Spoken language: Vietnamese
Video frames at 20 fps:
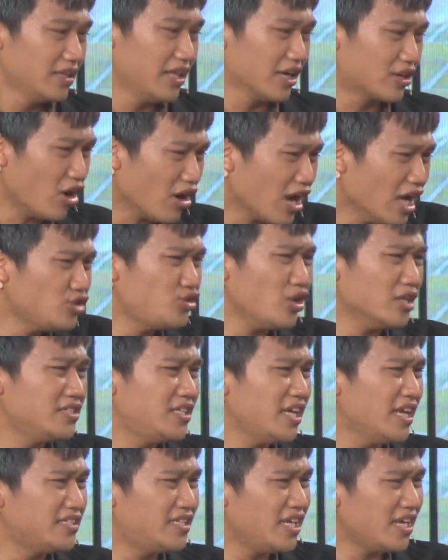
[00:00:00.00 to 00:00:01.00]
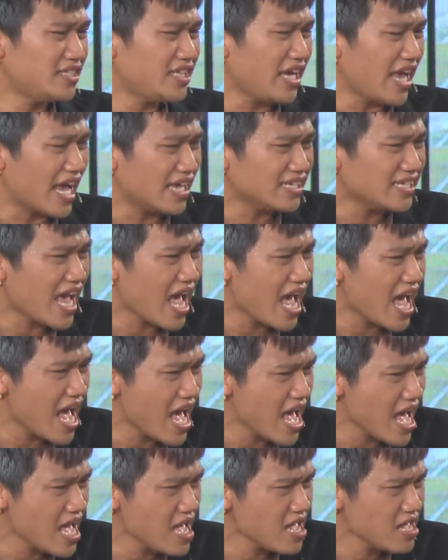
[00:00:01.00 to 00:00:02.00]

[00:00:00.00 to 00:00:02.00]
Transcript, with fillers: Thì có cái chuyện gì chia sẻ ra